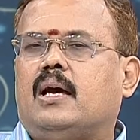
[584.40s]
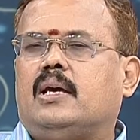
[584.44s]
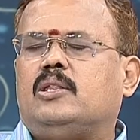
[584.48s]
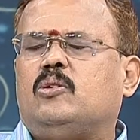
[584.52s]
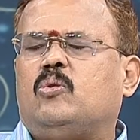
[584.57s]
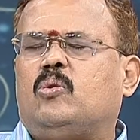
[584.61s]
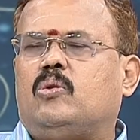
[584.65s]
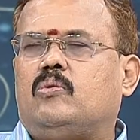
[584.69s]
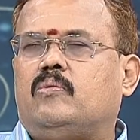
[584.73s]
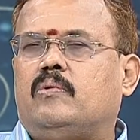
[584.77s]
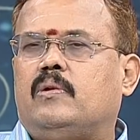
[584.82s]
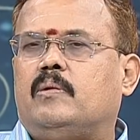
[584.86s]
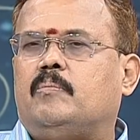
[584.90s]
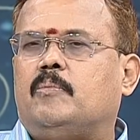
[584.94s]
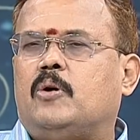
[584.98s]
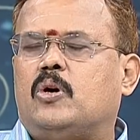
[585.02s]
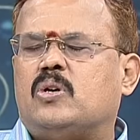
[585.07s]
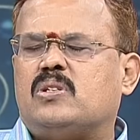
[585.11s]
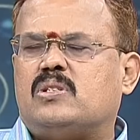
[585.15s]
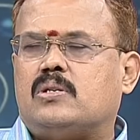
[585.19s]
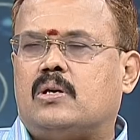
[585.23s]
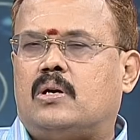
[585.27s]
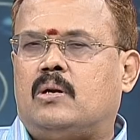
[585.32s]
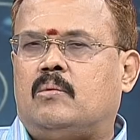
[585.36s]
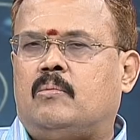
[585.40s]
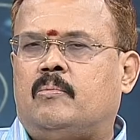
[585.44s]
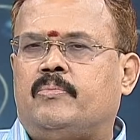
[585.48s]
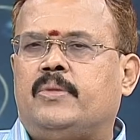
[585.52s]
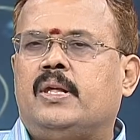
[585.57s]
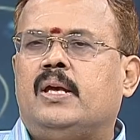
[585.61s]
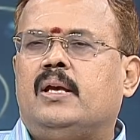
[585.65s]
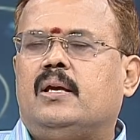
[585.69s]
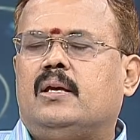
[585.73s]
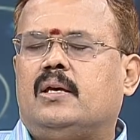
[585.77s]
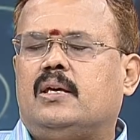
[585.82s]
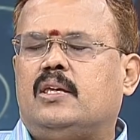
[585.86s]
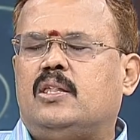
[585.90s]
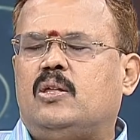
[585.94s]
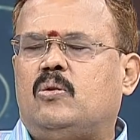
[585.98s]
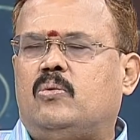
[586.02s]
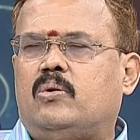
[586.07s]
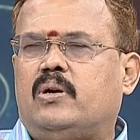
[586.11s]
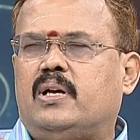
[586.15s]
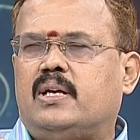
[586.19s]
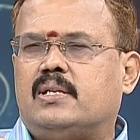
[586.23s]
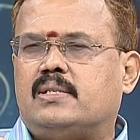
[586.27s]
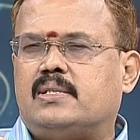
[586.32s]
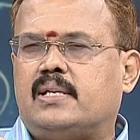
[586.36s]
இது ஒரு விமோசனம்
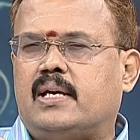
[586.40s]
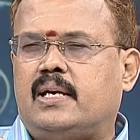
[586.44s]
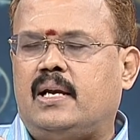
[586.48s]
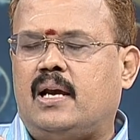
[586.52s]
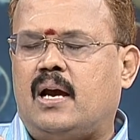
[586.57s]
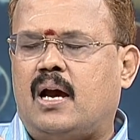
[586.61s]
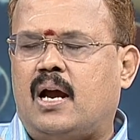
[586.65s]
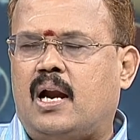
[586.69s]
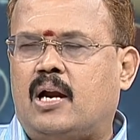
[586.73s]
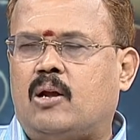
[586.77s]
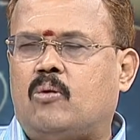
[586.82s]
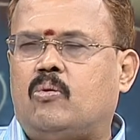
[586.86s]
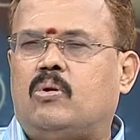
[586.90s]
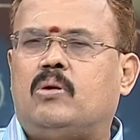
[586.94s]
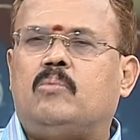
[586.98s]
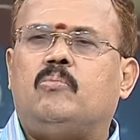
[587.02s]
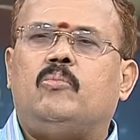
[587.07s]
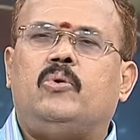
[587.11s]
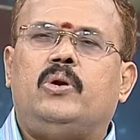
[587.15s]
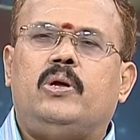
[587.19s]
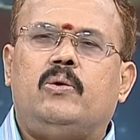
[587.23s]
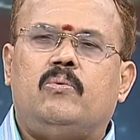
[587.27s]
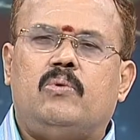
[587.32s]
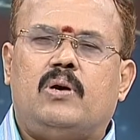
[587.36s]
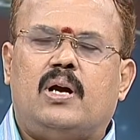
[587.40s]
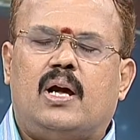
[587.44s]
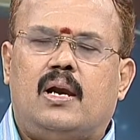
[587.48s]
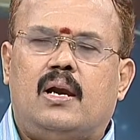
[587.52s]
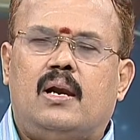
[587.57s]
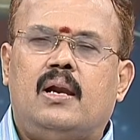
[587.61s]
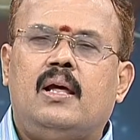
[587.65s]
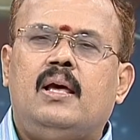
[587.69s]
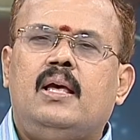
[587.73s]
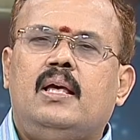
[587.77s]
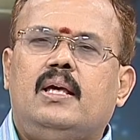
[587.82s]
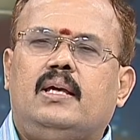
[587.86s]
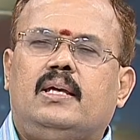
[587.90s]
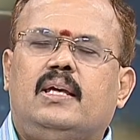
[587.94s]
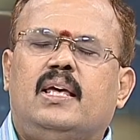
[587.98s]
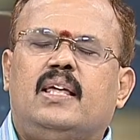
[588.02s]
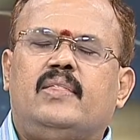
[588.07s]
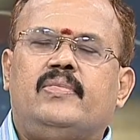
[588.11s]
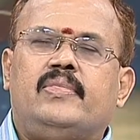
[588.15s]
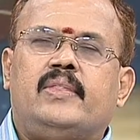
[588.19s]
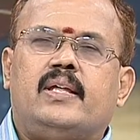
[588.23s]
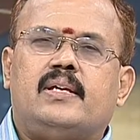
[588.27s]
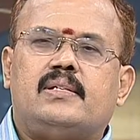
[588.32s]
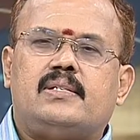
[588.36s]
இதனுடைய சரியான ஒரு முடிவுகள்
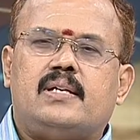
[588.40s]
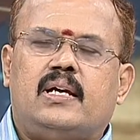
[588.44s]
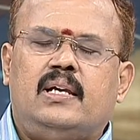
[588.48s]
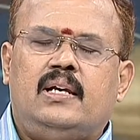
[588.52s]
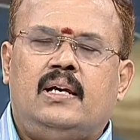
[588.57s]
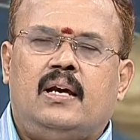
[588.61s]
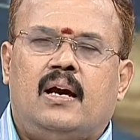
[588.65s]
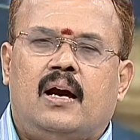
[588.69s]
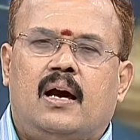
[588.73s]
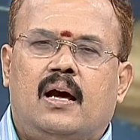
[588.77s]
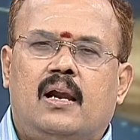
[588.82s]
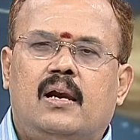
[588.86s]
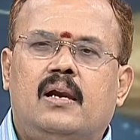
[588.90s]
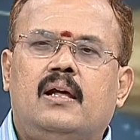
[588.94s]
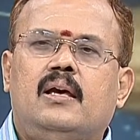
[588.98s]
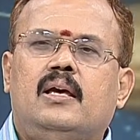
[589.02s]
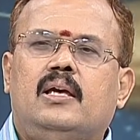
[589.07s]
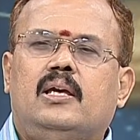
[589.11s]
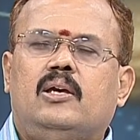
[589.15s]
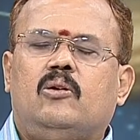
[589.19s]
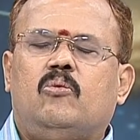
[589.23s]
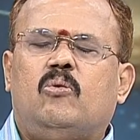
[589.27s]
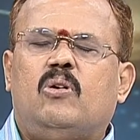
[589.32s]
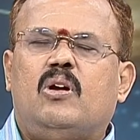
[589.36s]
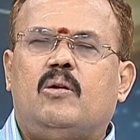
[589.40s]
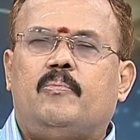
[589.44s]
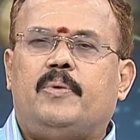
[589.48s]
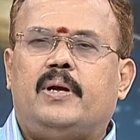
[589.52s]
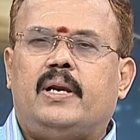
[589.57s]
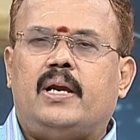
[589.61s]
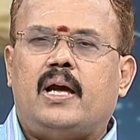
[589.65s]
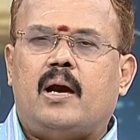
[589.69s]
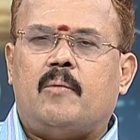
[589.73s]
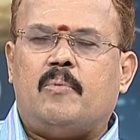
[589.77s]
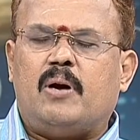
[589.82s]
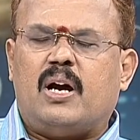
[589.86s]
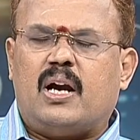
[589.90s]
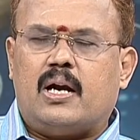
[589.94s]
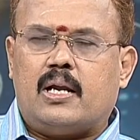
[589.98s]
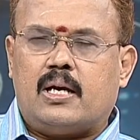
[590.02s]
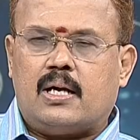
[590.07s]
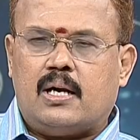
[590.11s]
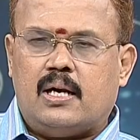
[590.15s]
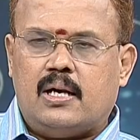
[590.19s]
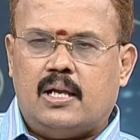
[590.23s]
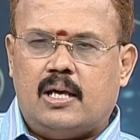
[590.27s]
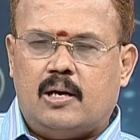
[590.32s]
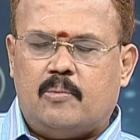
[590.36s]
எந்த சனியால் இவ்வளோ பெரிய
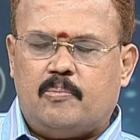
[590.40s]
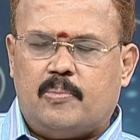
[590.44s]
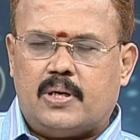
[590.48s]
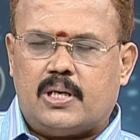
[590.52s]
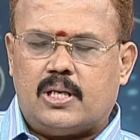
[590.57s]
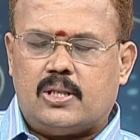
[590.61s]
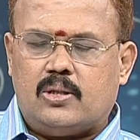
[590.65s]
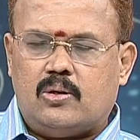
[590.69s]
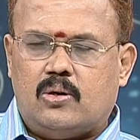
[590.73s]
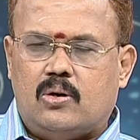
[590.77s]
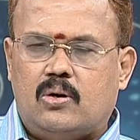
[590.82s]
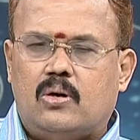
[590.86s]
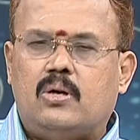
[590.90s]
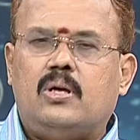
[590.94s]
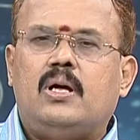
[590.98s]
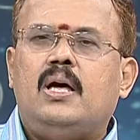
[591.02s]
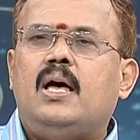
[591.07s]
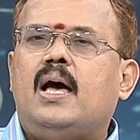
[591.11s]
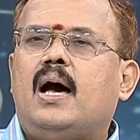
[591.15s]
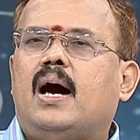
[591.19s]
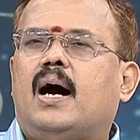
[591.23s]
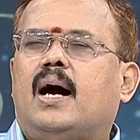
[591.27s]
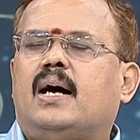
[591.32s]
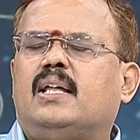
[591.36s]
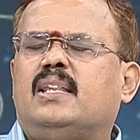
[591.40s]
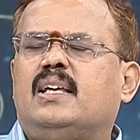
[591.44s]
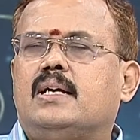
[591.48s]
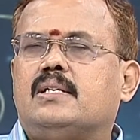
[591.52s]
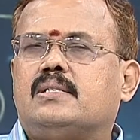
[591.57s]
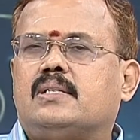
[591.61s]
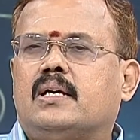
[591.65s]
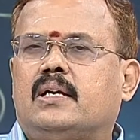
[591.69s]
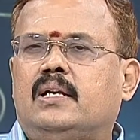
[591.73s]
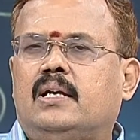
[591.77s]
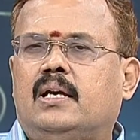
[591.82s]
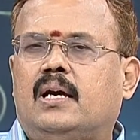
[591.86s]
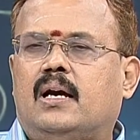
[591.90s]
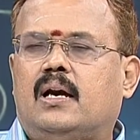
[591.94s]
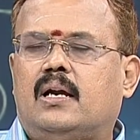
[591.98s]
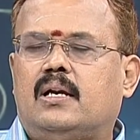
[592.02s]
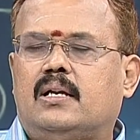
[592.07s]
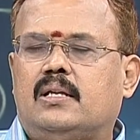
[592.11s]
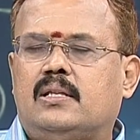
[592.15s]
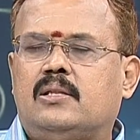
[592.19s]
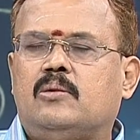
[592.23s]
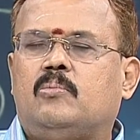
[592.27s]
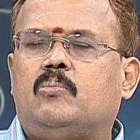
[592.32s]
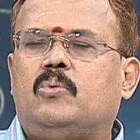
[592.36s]
அபகடங்கள் ஏற்பட்டதோ அதே
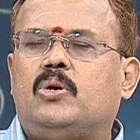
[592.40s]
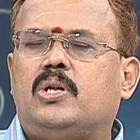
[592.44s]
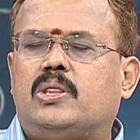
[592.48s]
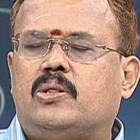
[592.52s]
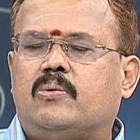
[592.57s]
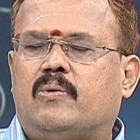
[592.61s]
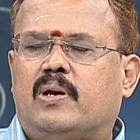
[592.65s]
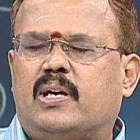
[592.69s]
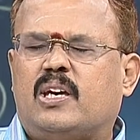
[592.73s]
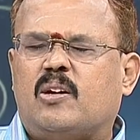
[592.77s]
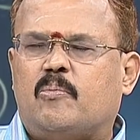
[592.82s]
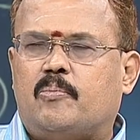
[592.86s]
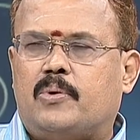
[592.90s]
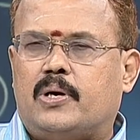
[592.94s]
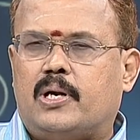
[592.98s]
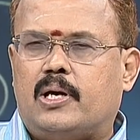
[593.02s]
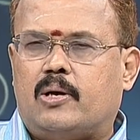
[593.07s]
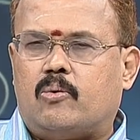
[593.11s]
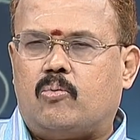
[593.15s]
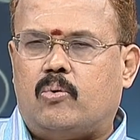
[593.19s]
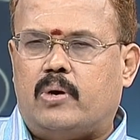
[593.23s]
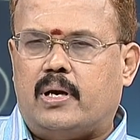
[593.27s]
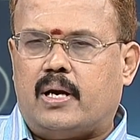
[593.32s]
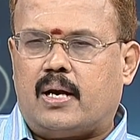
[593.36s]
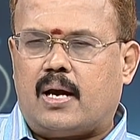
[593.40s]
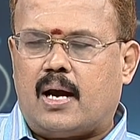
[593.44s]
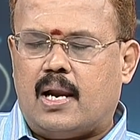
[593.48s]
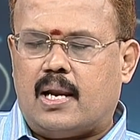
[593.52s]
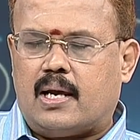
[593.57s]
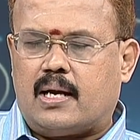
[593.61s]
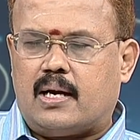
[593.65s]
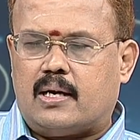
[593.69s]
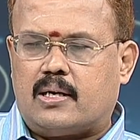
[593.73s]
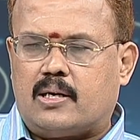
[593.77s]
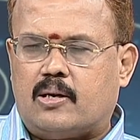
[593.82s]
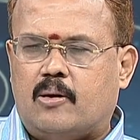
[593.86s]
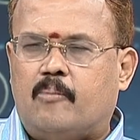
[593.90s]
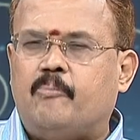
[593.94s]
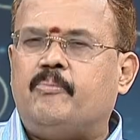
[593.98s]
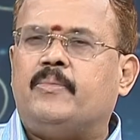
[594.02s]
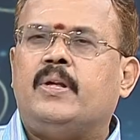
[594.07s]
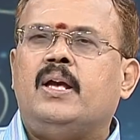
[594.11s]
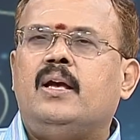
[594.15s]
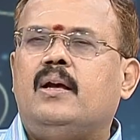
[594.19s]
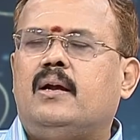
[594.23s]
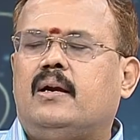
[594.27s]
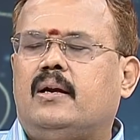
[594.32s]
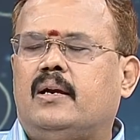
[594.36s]
சனியால் இது முடித்து வைக்கப்படக்கூடிய காலகட்டம்
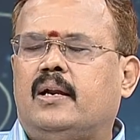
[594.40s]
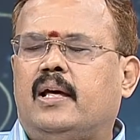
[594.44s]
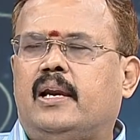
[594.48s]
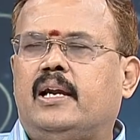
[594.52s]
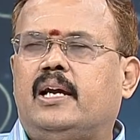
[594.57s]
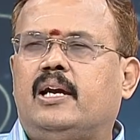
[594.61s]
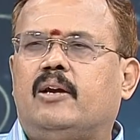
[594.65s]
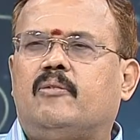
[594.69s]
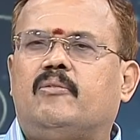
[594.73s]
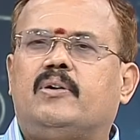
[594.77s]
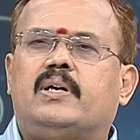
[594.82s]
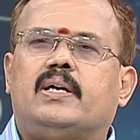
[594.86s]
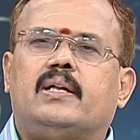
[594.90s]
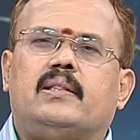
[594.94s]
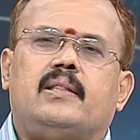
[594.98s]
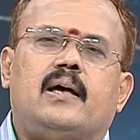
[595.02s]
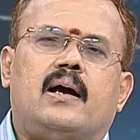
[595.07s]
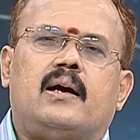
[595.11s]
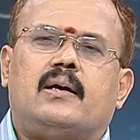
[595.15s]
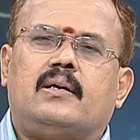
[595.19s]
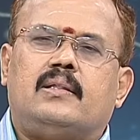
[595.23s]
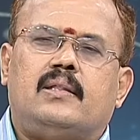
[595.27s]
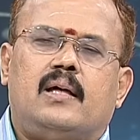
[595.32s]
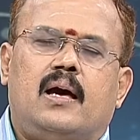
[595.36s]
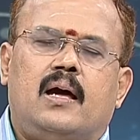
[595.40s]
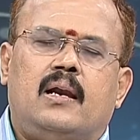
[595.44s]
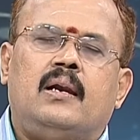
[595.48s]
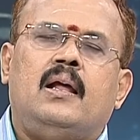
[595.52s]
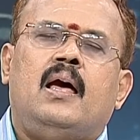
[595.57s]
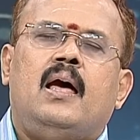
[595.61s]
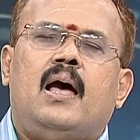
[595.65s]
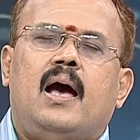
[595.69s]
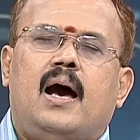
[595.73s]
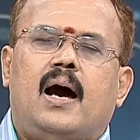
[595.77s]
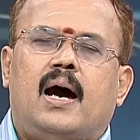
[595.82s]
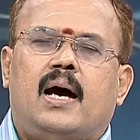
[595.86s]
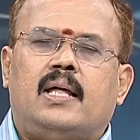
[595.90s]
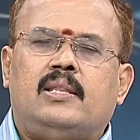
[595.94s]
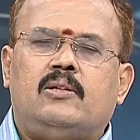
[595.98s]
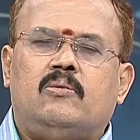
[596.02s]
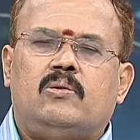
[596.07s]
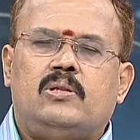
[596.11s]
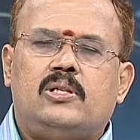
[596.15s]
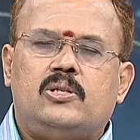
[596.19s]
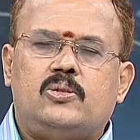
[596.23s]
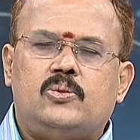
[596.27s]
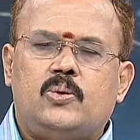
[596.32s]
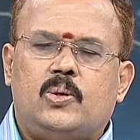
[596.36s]
நெருங்கி விட்டதாக தான் அது
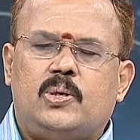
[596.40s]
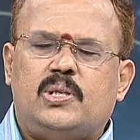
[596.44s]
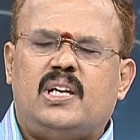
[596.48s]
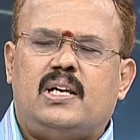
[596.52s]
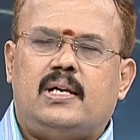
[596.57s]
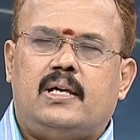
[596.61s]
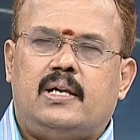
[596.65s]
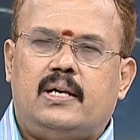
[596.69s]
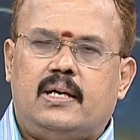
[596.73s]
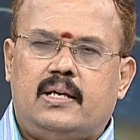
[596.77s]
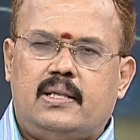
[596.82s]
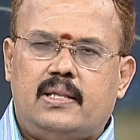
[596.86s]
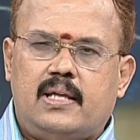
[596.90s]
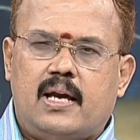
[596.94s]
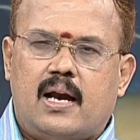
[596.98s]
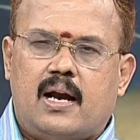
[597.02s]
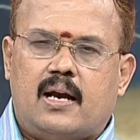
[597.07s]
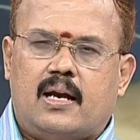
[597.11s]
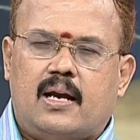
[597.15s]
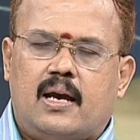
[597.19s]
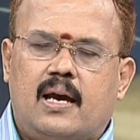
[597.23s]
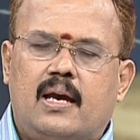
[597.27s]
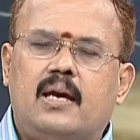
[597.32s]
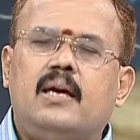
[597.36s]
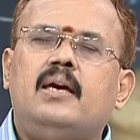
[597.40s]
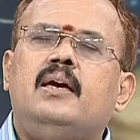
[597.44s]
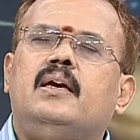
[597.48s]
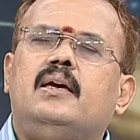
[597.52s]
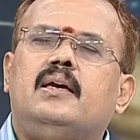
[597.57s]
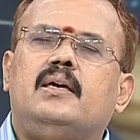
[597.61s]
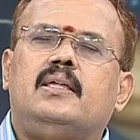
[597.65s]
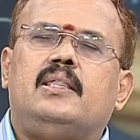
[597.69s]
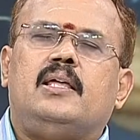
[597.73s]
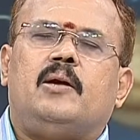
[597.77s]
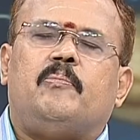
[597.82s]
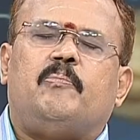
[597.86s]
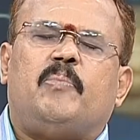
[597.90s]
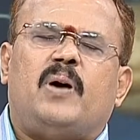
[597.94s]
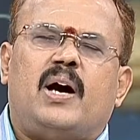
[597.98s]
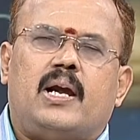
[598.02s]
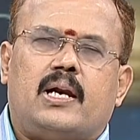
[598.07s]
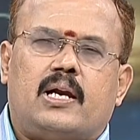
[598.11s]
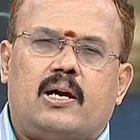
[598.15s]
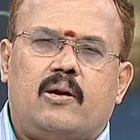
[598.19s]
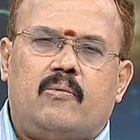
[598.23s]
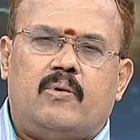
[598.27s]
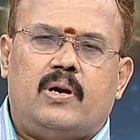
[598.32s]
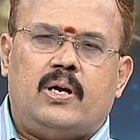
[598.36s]
வந்து ஜோதிட ரீதியாக இதை
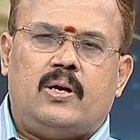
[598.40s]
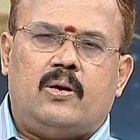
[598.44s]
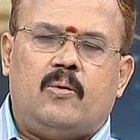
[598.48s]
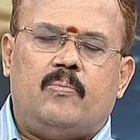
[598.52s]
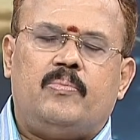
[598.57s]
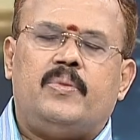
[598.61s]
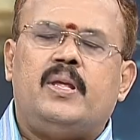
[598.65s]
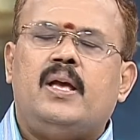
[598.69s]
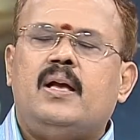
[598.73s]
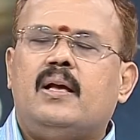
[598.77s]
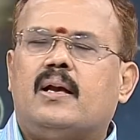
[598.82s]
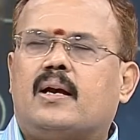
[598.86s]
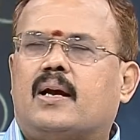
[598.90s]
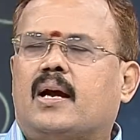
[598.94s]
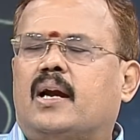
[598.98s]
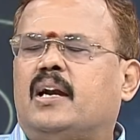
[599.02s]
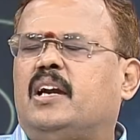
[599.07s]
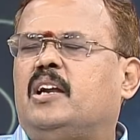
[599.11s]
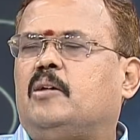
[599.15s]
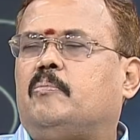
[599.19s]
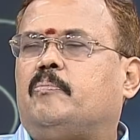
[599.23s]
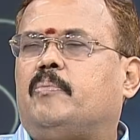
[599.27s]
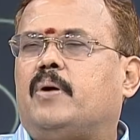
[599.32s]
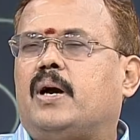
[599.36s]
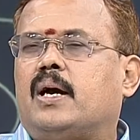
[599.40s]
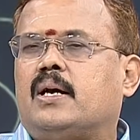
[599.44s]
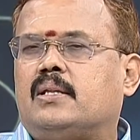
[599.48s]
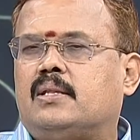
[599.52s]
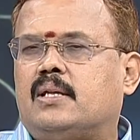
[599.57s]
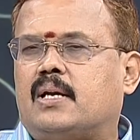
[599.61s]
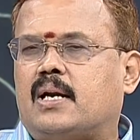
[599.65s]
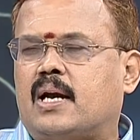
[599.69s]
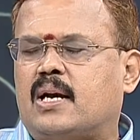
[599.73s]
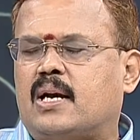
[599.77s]
பார்க்க வேண்டும் கண்டிப்பாக இந்த